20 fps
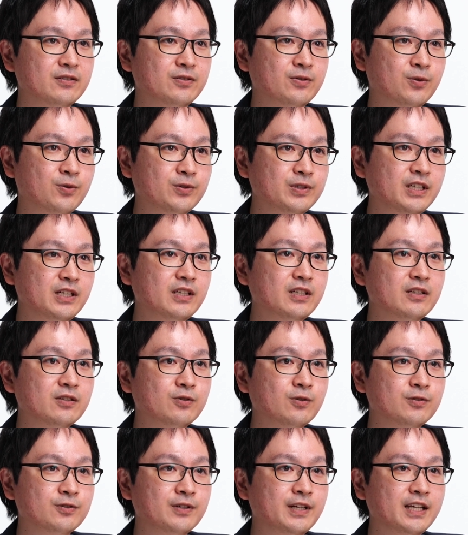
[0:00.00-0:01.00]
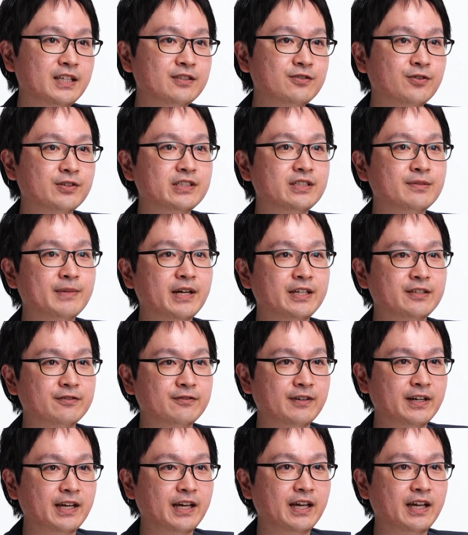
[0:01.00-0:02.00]
そこに凸レンズを1枚
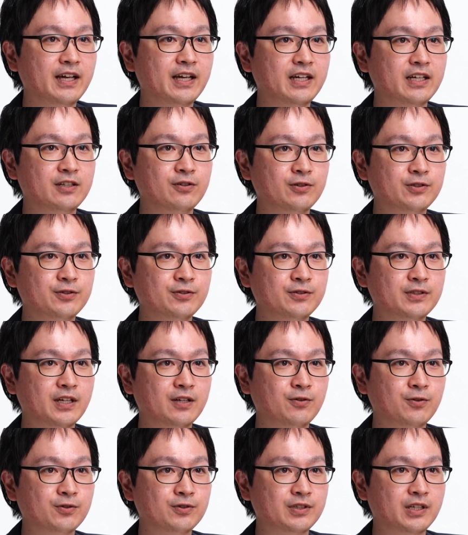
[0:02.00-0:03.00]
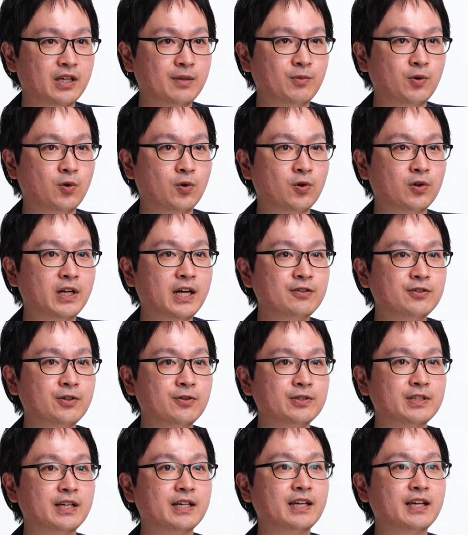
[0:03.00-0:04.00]
加え色収差の補正も行う
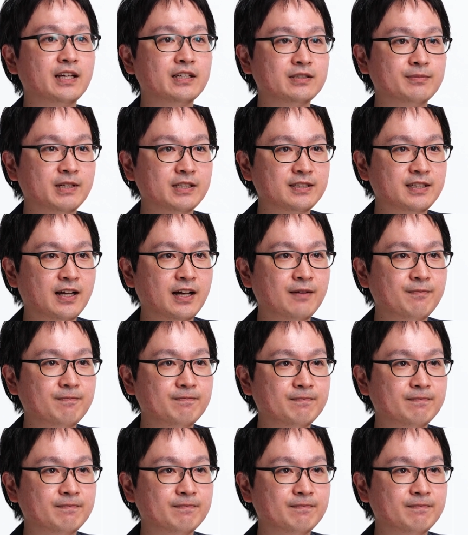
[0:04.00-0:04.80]
よう設計しました